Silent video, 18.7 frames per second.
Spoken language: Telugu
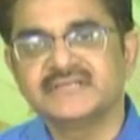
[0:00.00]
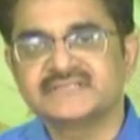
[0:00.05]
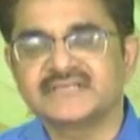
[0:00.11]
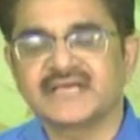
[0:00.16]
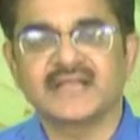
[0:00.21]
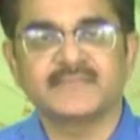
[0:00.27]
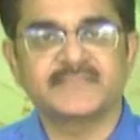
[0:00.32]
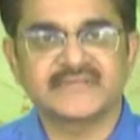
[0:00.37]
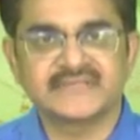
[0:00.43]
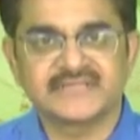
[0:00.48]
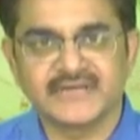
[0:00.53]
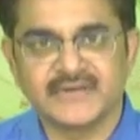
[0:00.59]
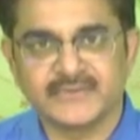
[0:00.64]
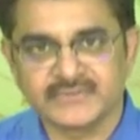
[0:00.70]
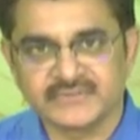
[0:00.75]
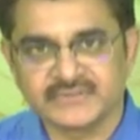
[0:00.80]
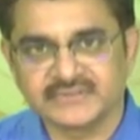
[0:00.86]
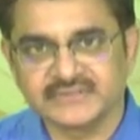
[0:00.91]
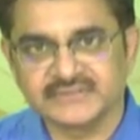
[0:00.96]
చాలా పెద్దగా
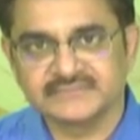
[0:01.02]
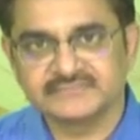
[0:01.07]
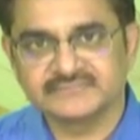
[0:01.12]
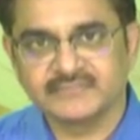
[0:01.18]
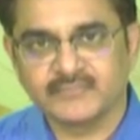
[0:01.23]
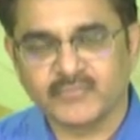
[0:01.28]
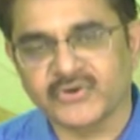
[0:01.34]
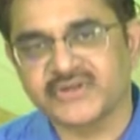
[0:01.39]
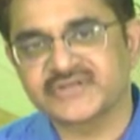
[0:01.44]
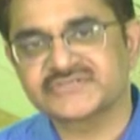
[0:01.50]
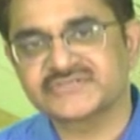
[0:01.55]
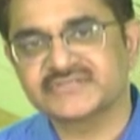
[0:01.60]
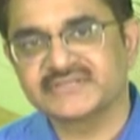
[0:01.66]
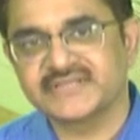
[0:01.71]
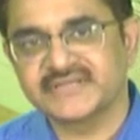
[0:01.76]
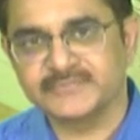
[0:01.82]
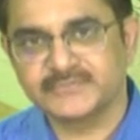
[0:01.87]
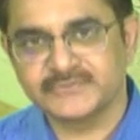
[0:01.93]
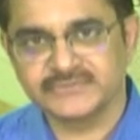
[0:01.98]
ఉంటుంది ప్రొడక్షన్
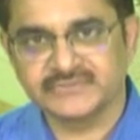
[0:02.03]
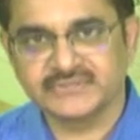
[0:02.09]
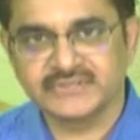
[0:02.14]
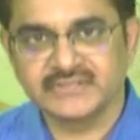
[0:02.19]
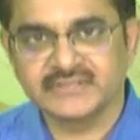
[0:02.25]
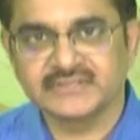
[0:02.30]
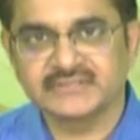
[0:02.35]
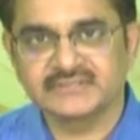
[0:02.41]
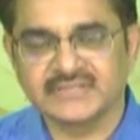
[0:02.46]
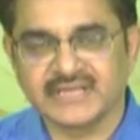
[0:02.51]
తగ్గిపోతుంది